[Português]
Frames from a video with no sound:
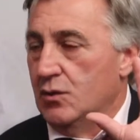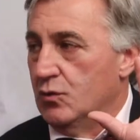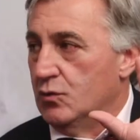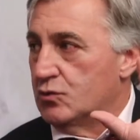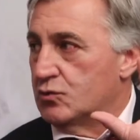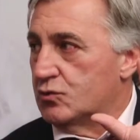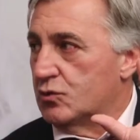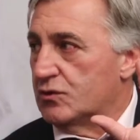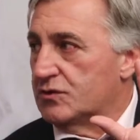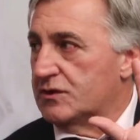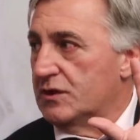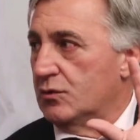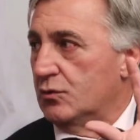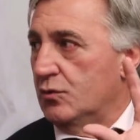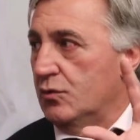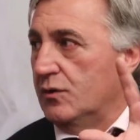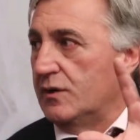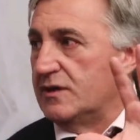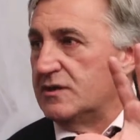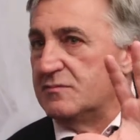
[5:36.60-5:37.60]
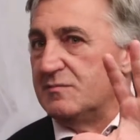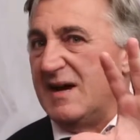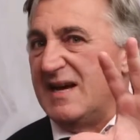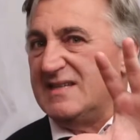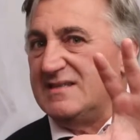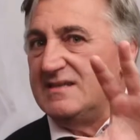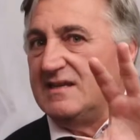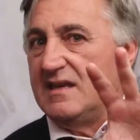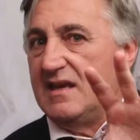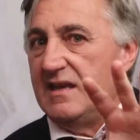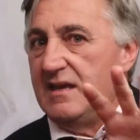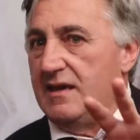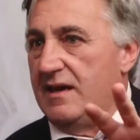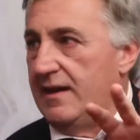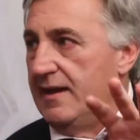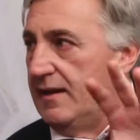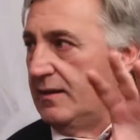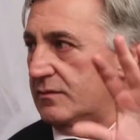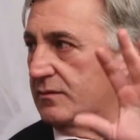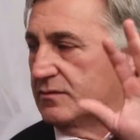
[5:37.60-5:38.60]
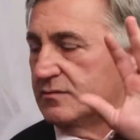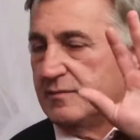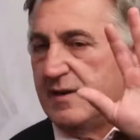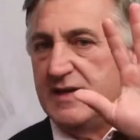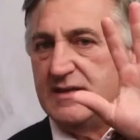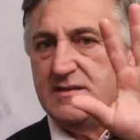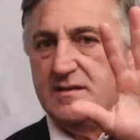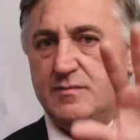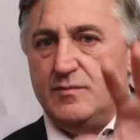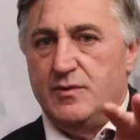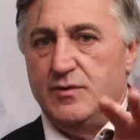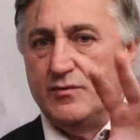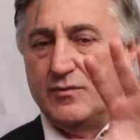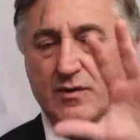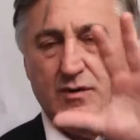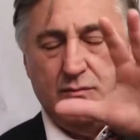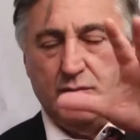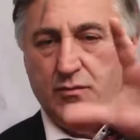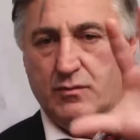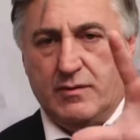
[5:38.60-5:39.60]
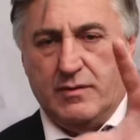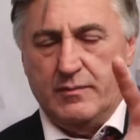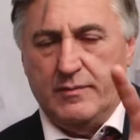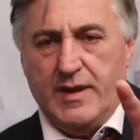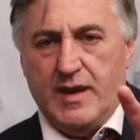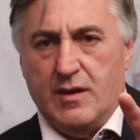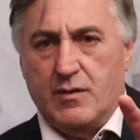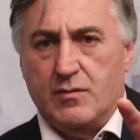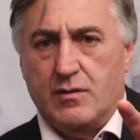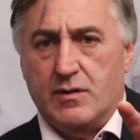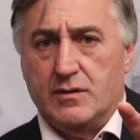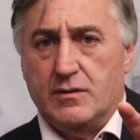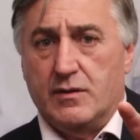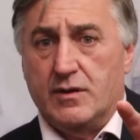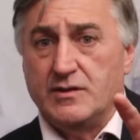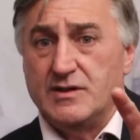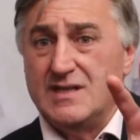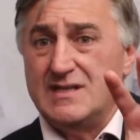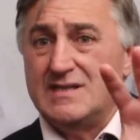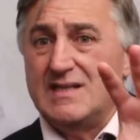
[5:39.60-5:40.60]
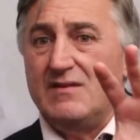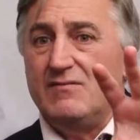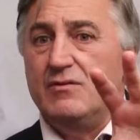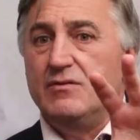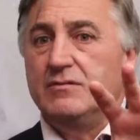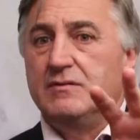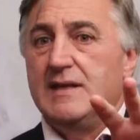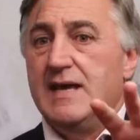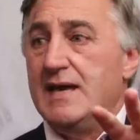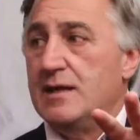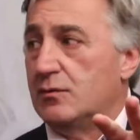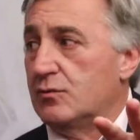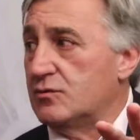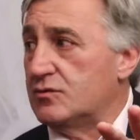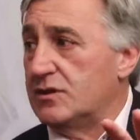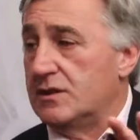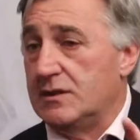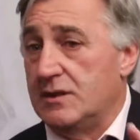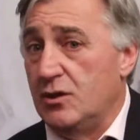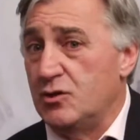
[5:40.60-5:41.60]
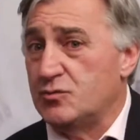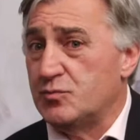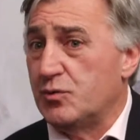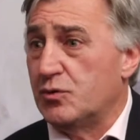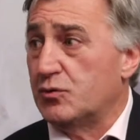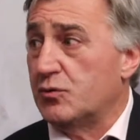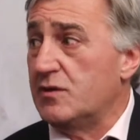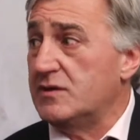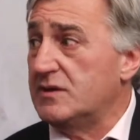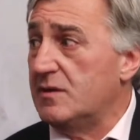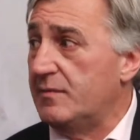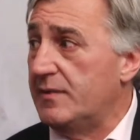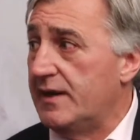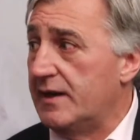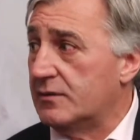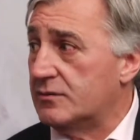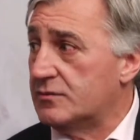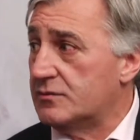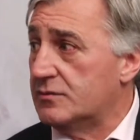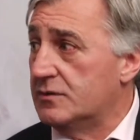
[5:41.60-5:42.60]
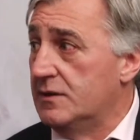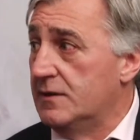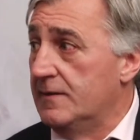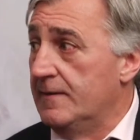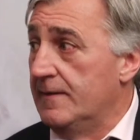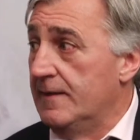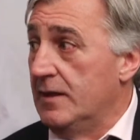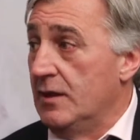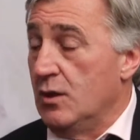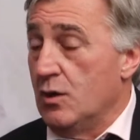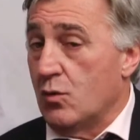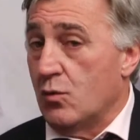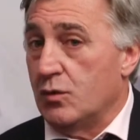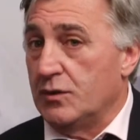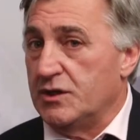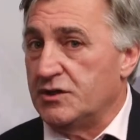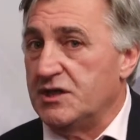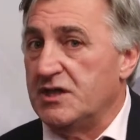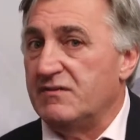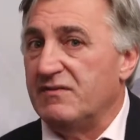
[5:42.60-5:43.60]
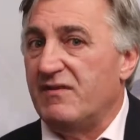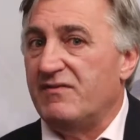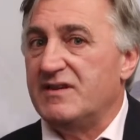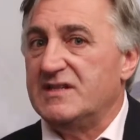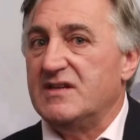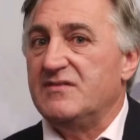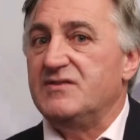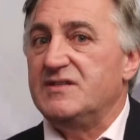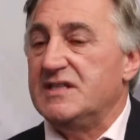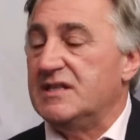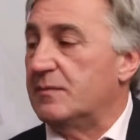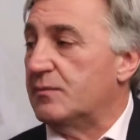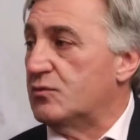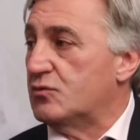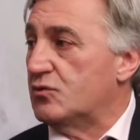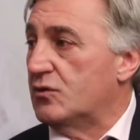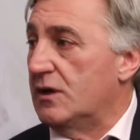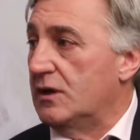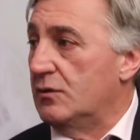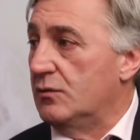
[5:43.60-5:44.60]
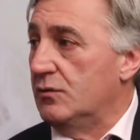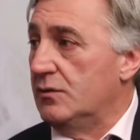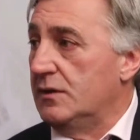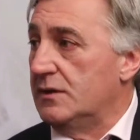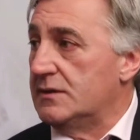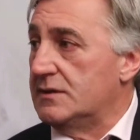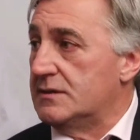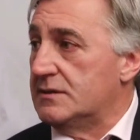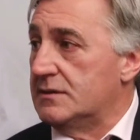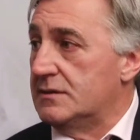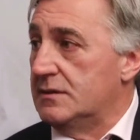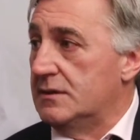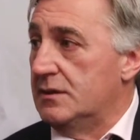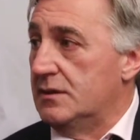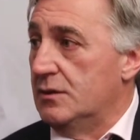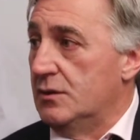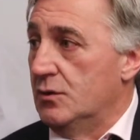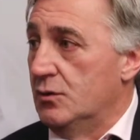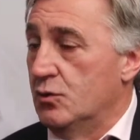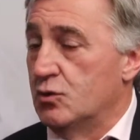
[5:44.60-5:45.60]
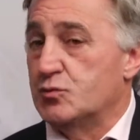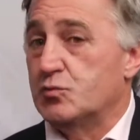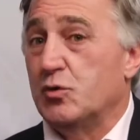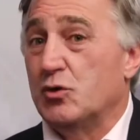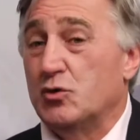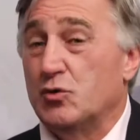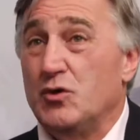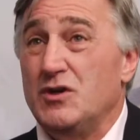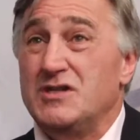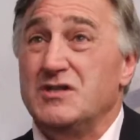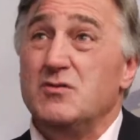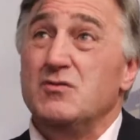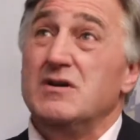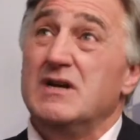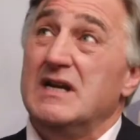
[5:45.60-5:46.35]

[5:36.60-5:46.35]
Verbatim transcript: os torcedores, mais de 500, mais de mil, eu não me recordo agora, já estavam dentro do CT os portões abertos. Quando a gente vai fazer visita para os jogadores, os portões são